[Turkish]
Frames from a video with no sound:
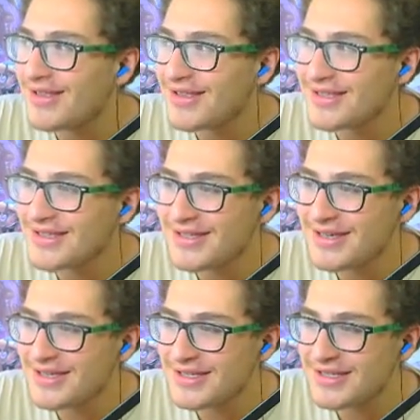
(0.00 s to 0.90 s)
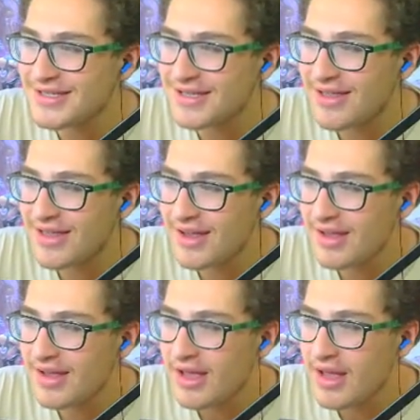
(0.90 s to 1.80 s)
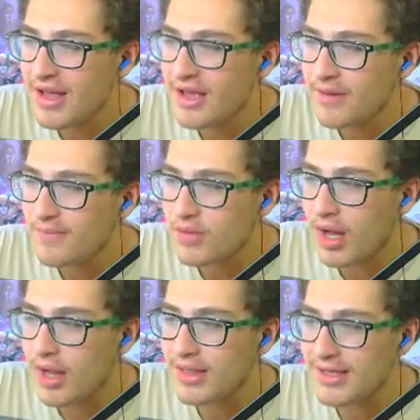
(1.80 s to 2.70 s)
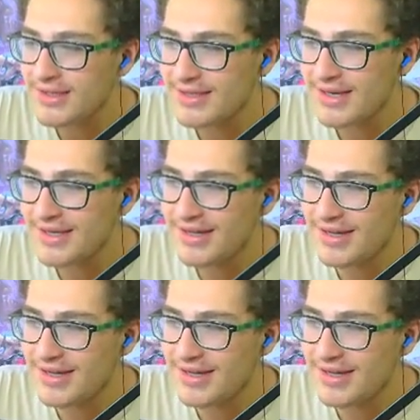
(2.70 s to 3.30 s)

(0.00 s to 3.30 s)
Nasılsınız İyisiniz inşallah? Allah siren